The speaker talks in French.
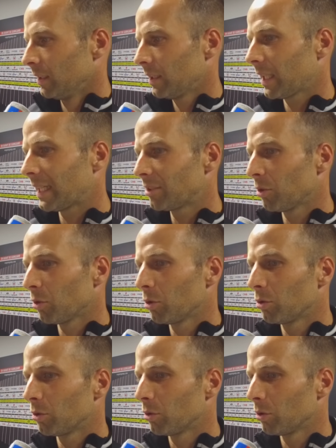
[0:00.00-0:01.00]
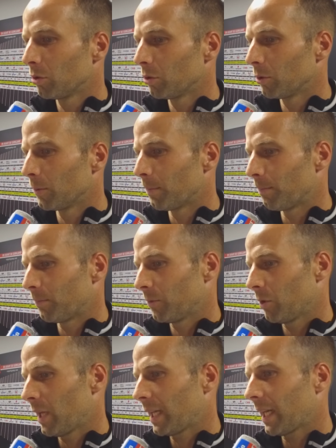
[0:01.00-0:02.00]
très heureux
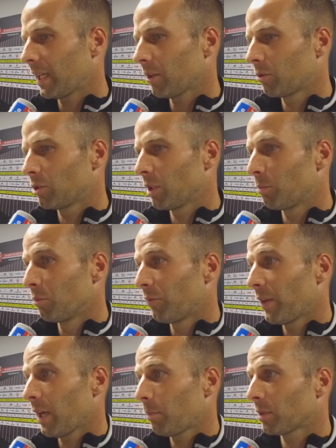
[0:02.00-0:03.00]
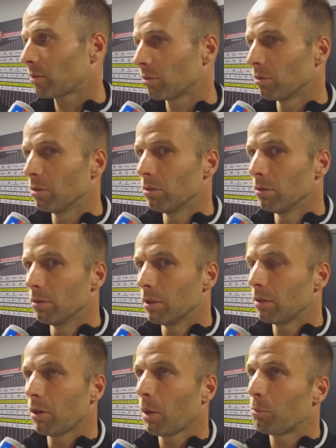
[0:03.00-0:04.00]
de, la carrière que j'ai pu faire parce
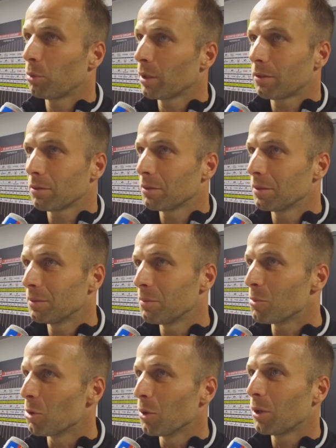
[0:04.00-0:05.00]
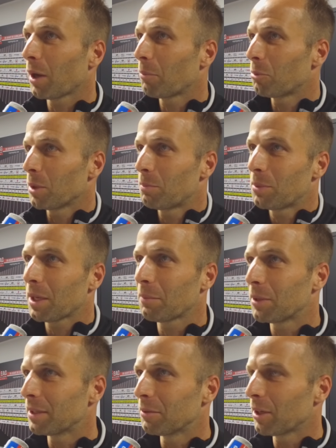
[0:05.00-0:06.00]
qu'elle aurait pu être mieux, elle aurait pu être
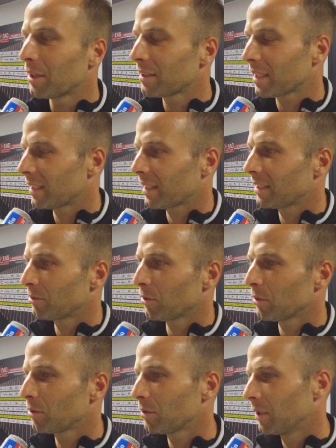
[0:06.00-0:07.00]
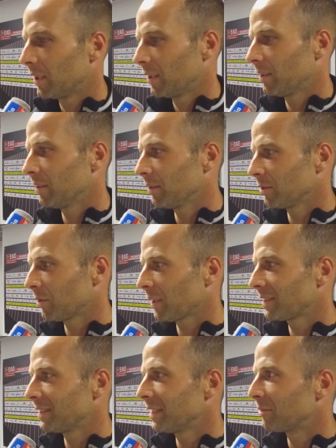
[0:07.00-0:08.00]
pire, mais voilà, très très heureux. Euh,
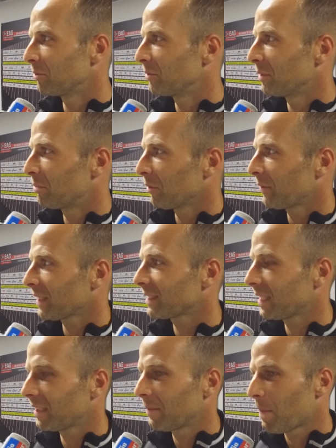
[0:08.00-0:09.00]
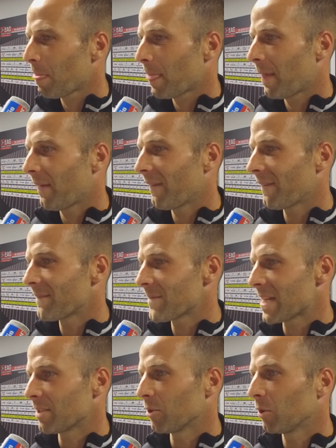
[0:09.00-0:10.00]
j'aurais signé tout de suite pour faire ça. Euh,
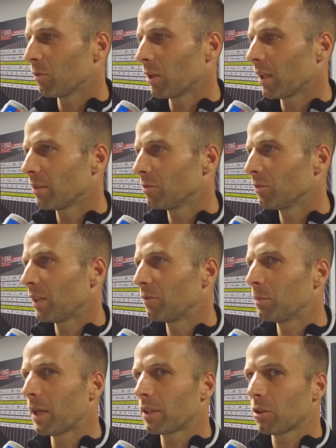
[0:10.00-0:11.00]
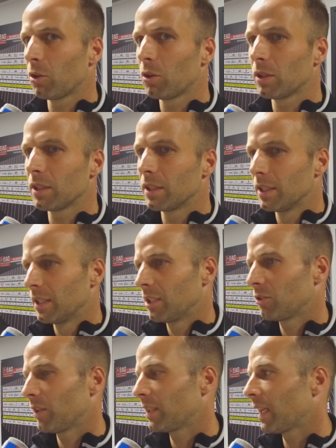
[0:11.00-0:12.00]
maintenant, voilà, une nouvelle vie m'attend et
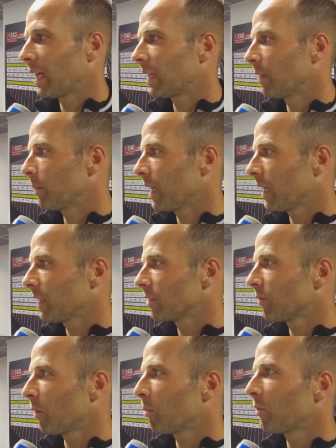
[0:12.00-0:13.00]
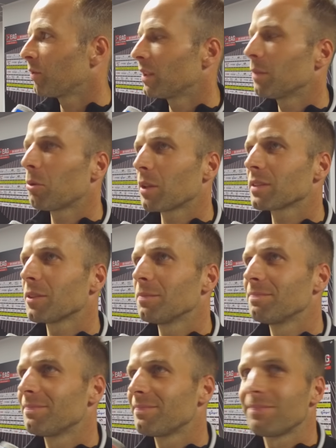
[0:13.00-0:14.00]
je vais être avec les miens et je vais en profiter pour l'instant.
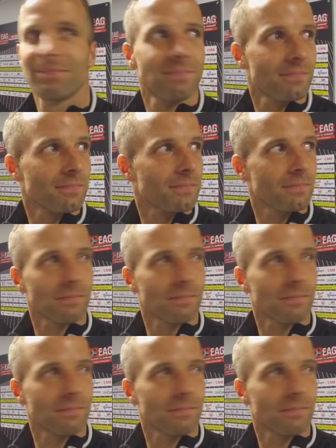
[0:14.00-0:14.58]
Et cet été, tu